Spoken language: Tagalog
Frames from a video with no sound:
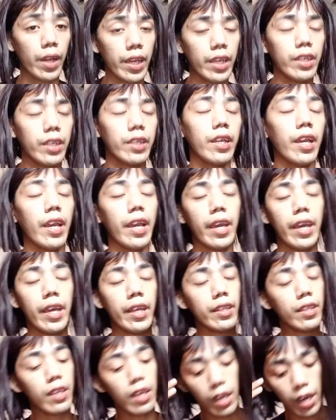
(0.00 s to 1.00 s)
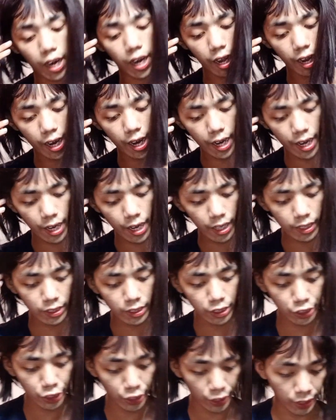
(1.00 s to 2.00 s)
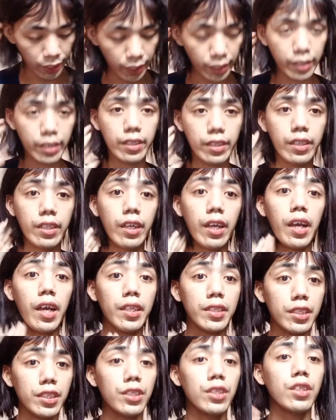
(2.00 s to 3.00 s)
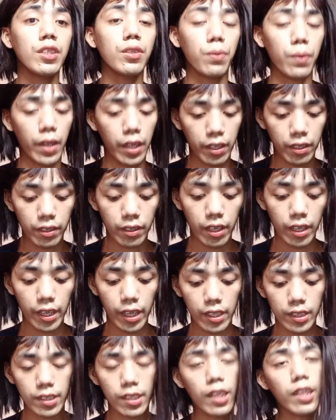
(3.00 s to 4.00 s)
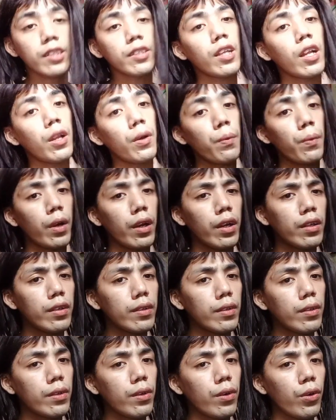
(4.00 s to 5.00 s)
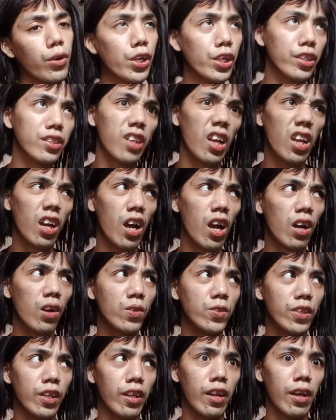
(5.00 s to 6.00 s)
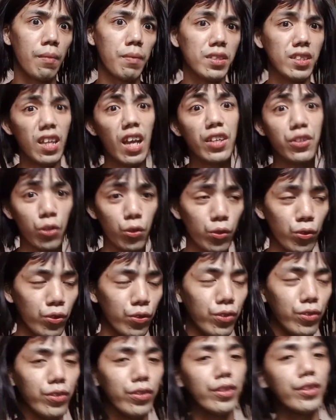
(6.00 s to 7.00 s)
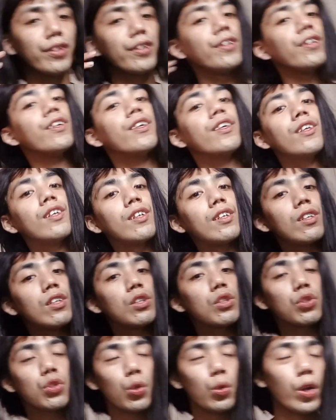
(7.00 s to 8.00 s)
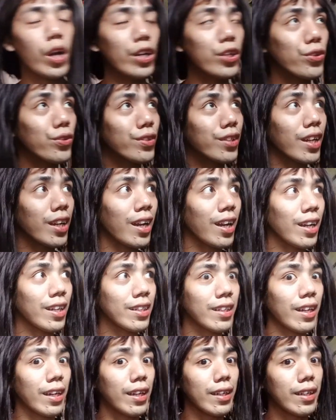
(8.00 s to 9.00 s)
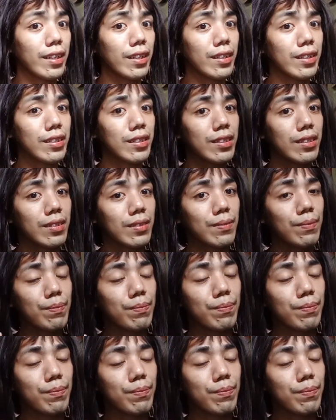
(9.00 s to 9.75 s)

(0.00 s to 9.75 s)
Craig, and Achi. Achi, Craig. Ayan, silang dalawa or isa lang account nila. Basta yun. So, ayun na nga guys.